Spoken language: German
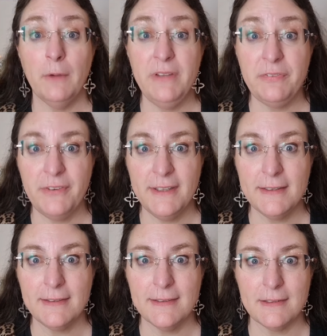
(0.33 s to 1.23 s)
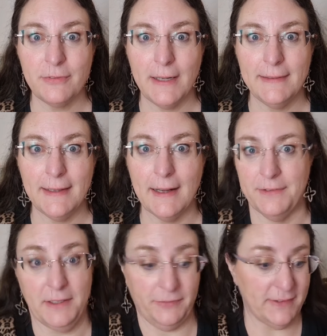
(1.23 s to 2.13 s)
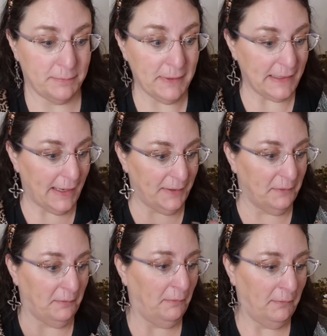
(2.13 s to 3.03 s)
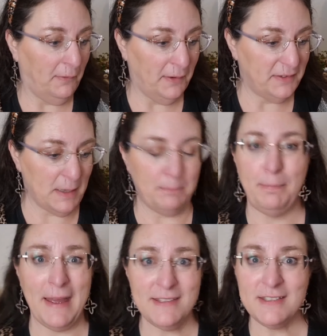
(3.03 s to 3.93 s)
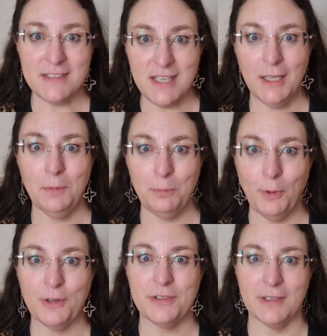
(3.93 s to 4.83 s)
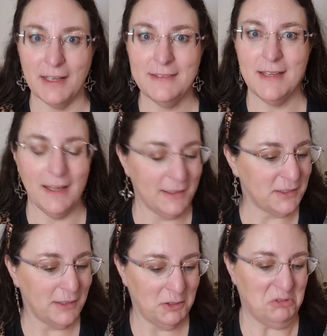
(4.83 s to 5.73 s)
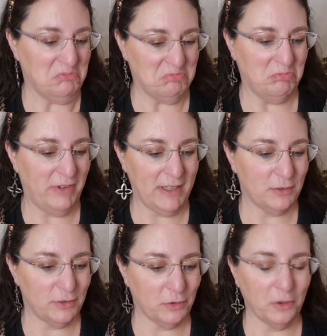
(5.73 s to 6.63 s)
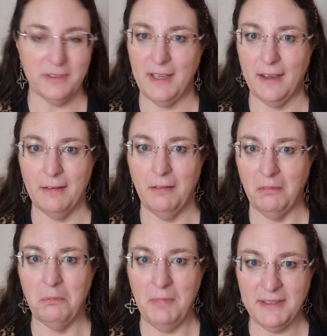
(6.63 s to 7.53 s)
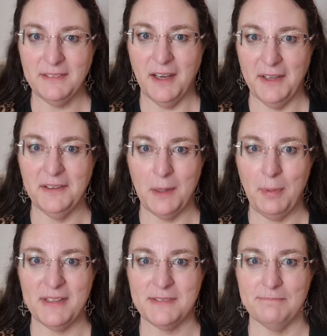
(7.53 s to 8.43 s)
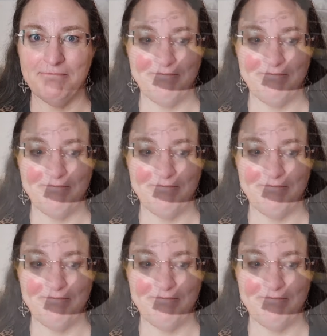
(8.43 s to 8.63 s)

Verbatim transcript: Wie findet ihr sie vor allen Dingen? Also ich finde es mit einer der besten Boxen, ganz ehrlich. Wenn ich so zurückdenke, mit einer der besten.